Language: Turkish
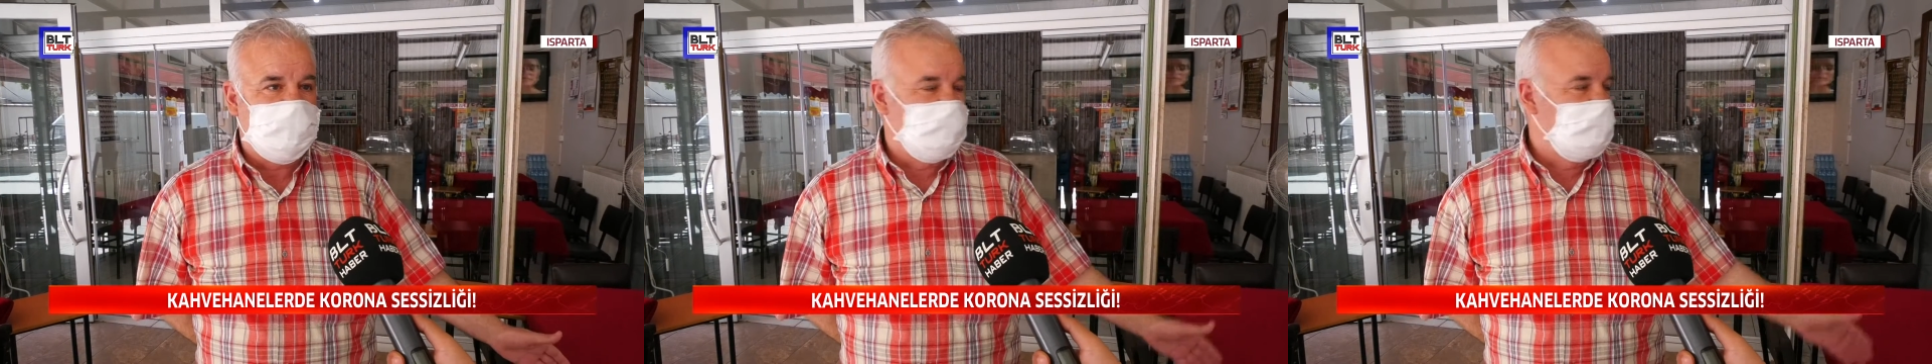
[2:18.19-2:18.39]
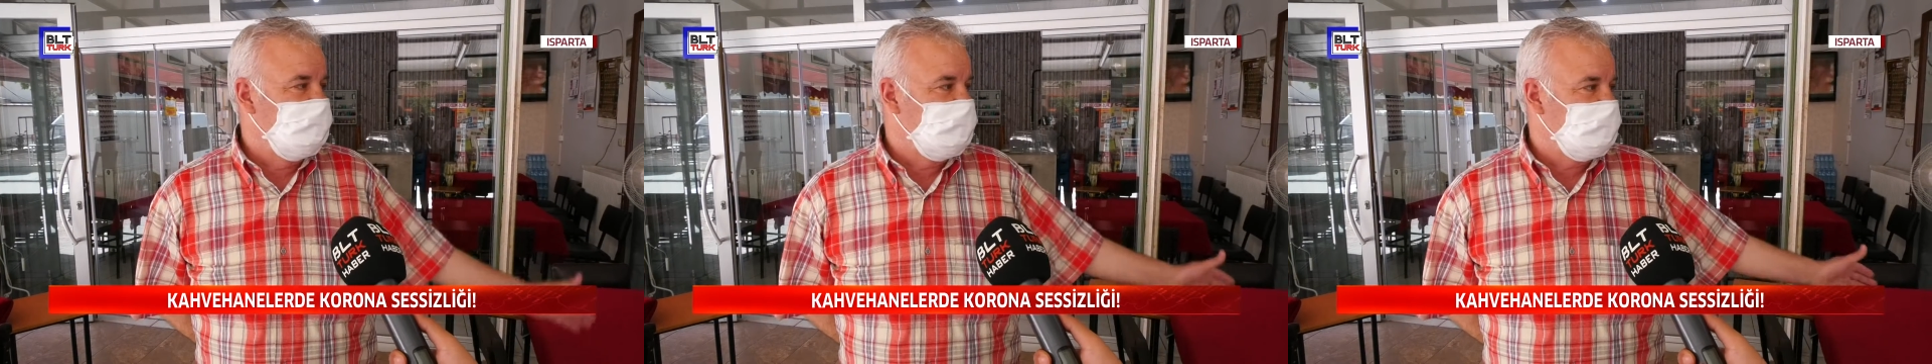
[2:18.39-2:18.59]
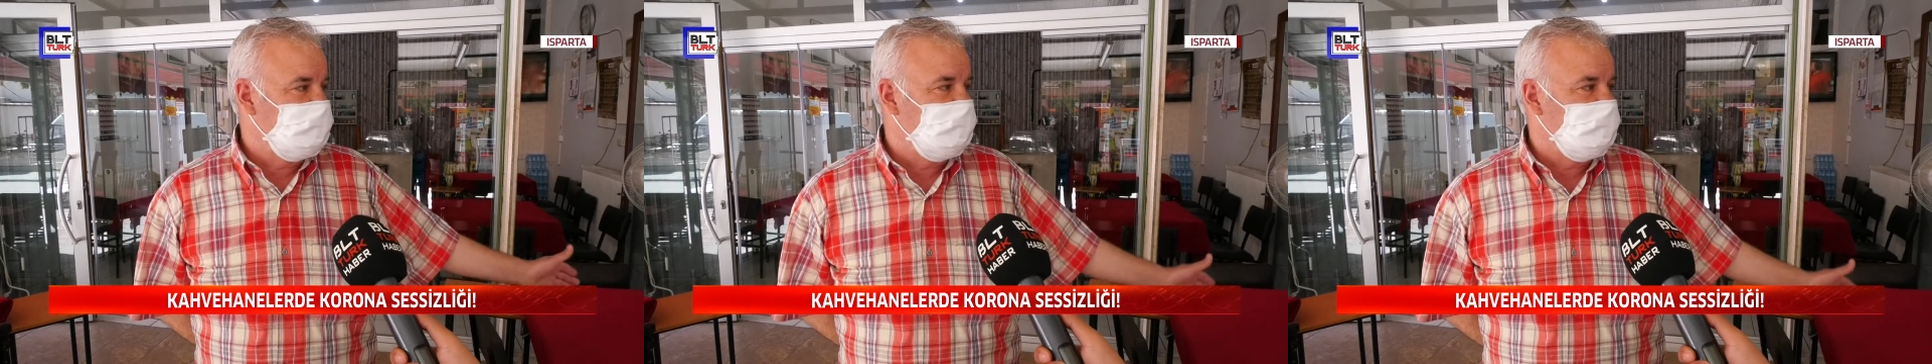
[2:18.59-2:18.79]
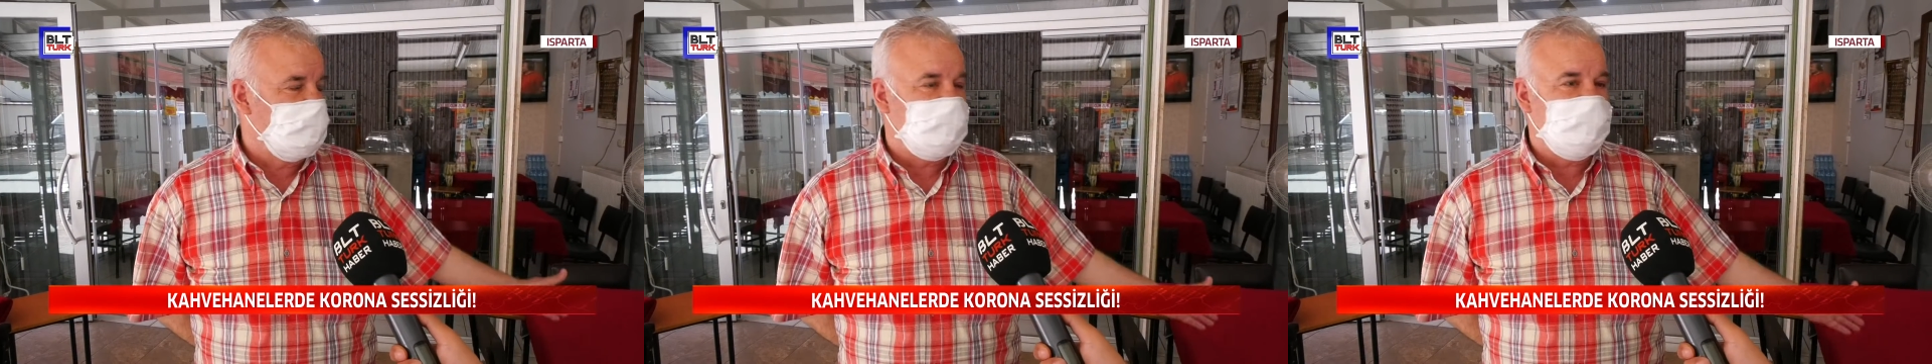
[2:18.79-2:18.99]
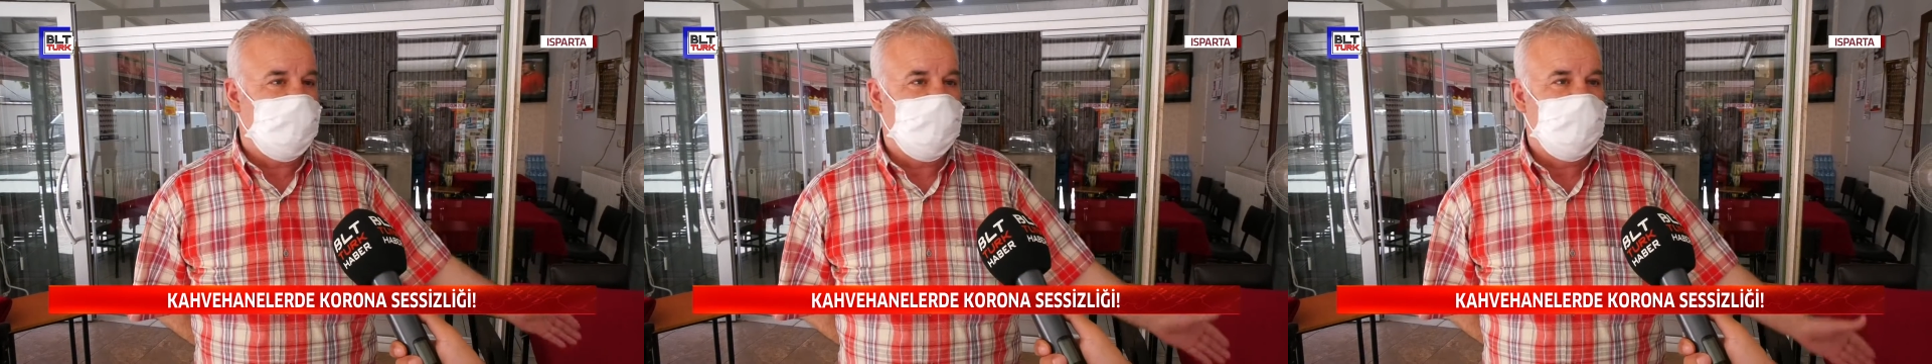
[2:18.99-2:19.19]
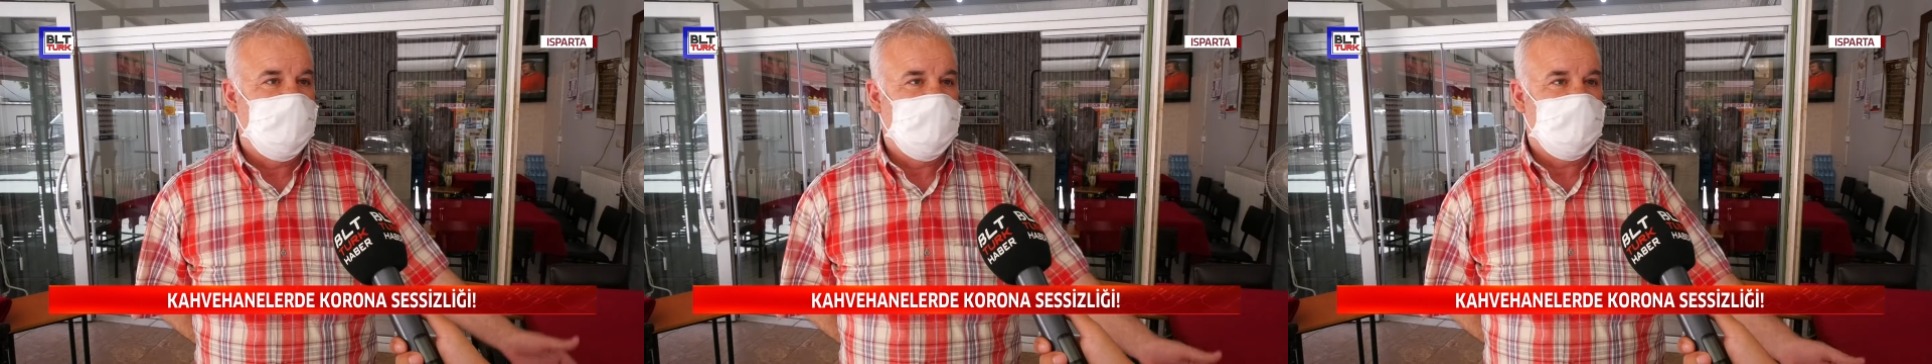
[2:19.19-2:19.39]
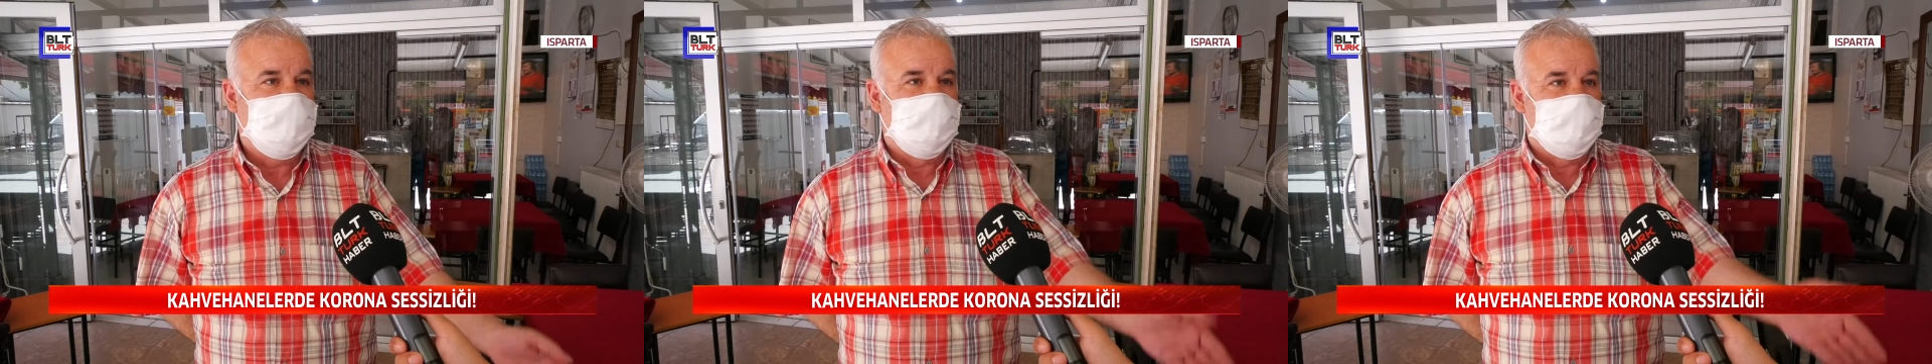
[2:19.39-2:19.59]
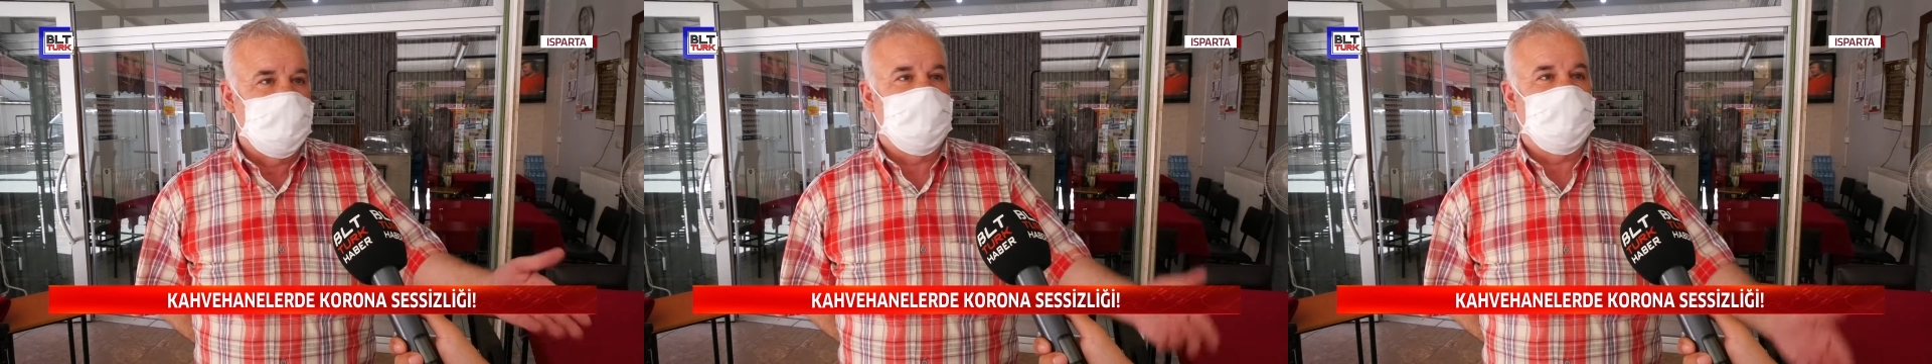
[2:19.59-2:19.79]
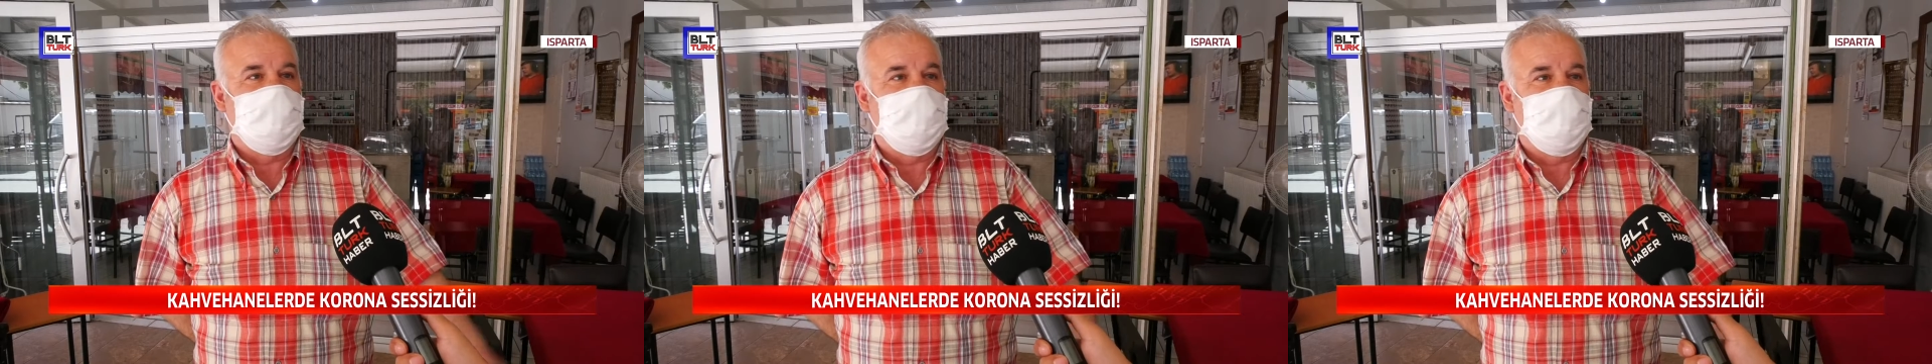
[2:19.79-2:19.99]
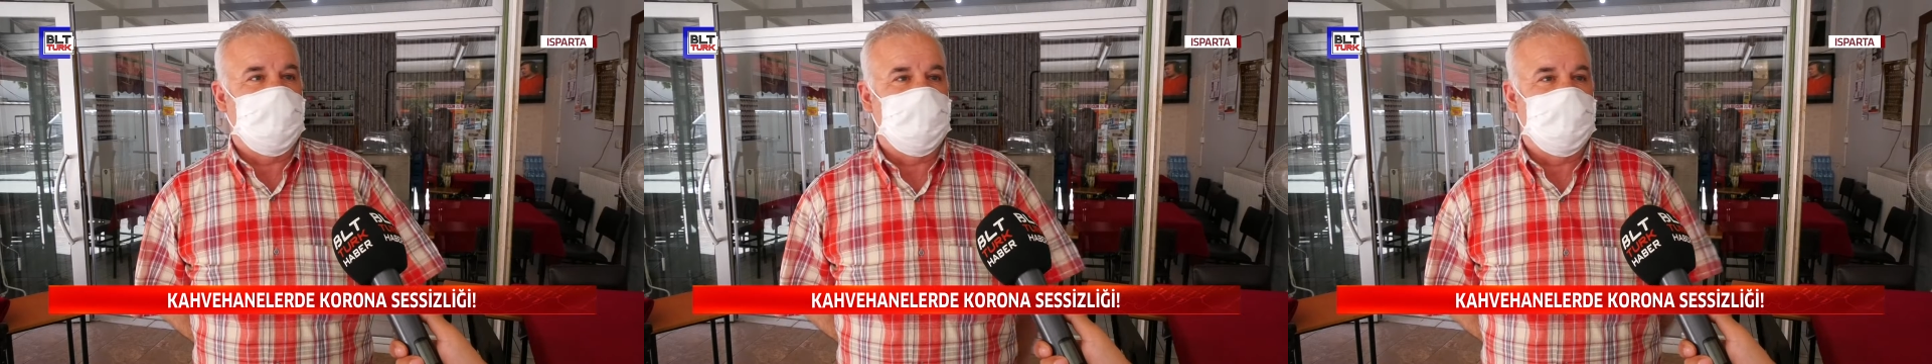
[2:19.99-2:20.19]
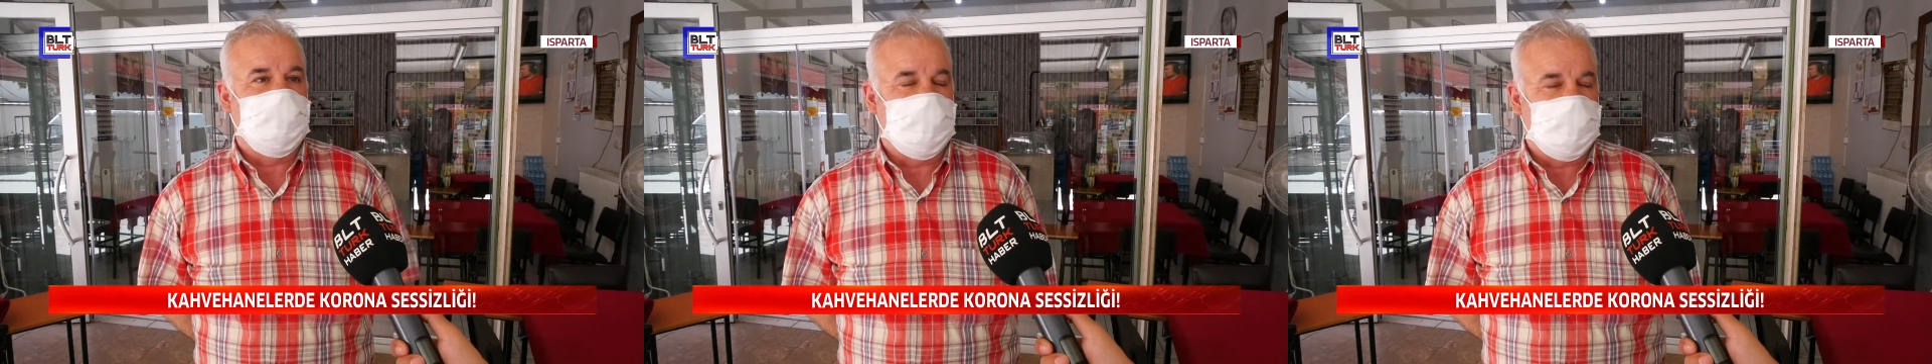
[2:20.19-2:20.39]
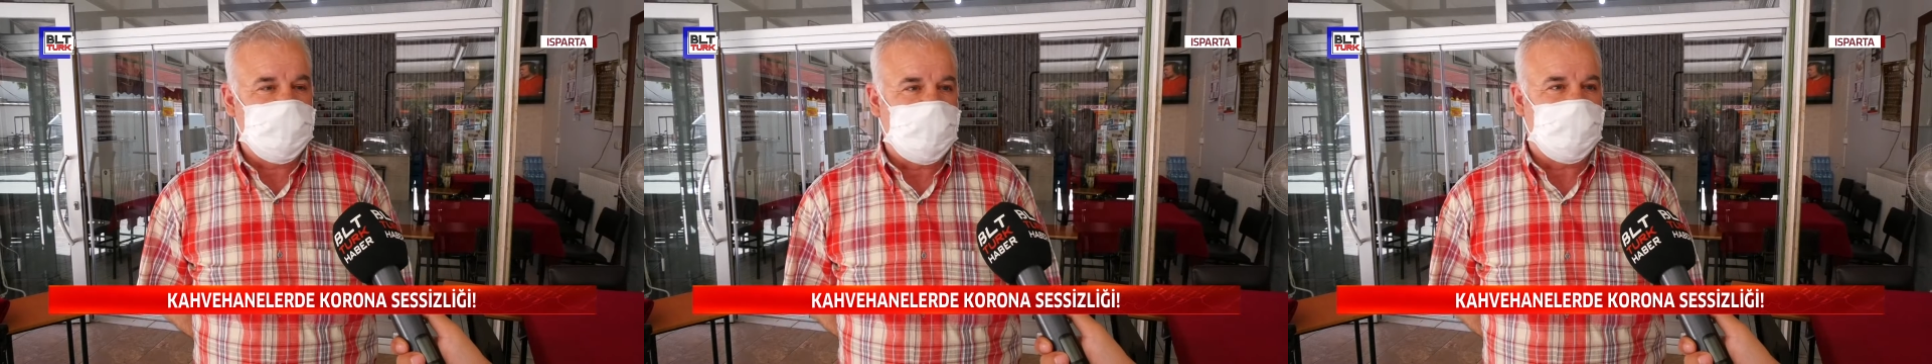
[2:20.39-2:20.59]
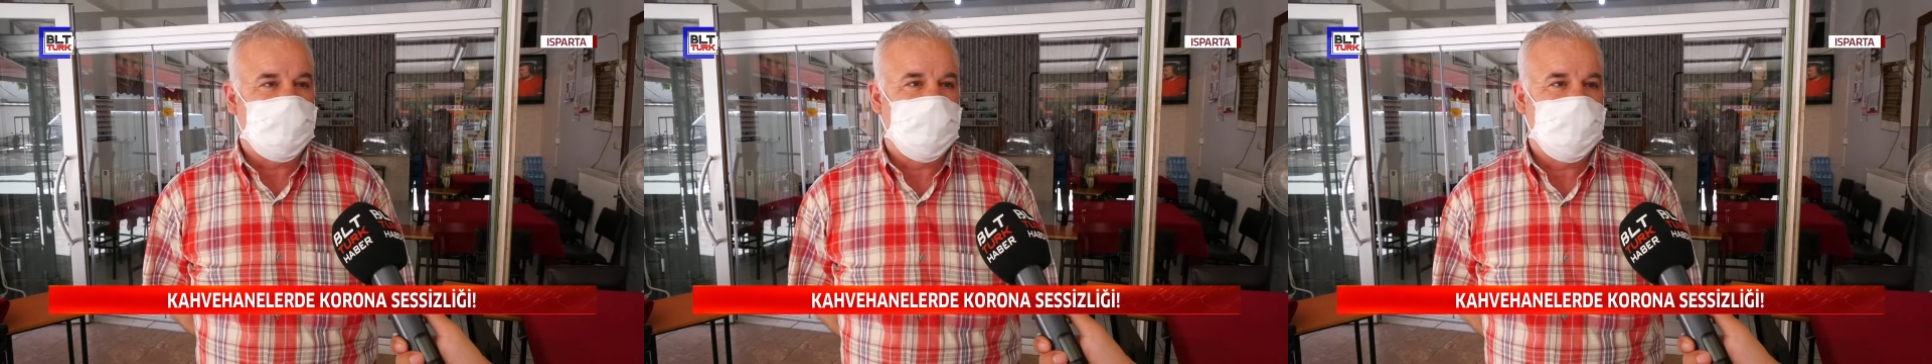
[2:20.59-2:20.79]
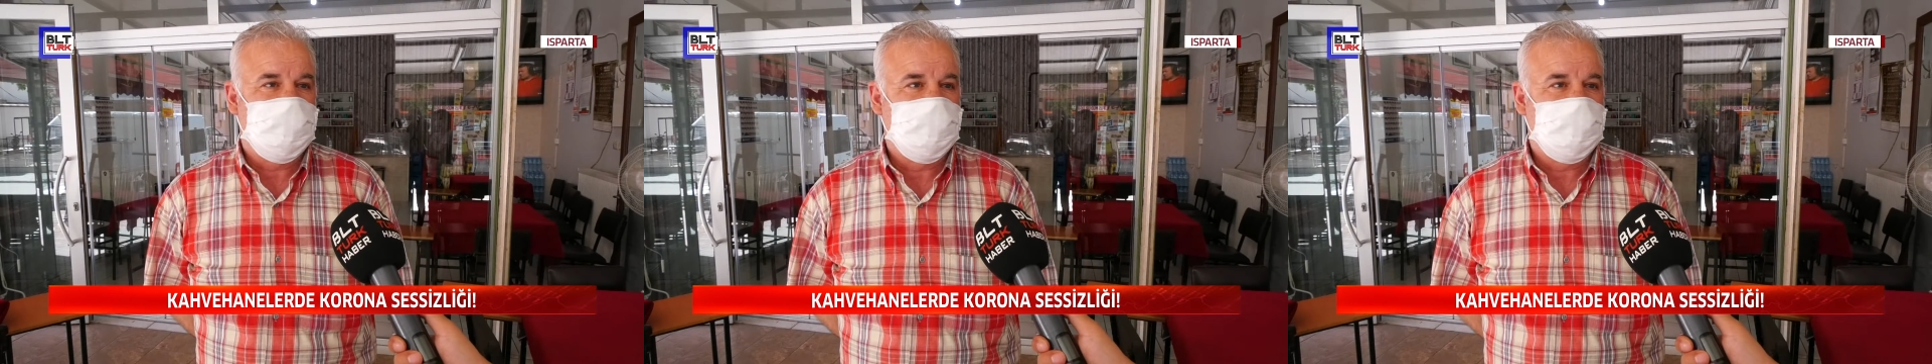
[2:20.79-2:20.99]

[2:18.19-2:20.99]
20 kişi uğrasa 20 lirayla kurtaracak mı?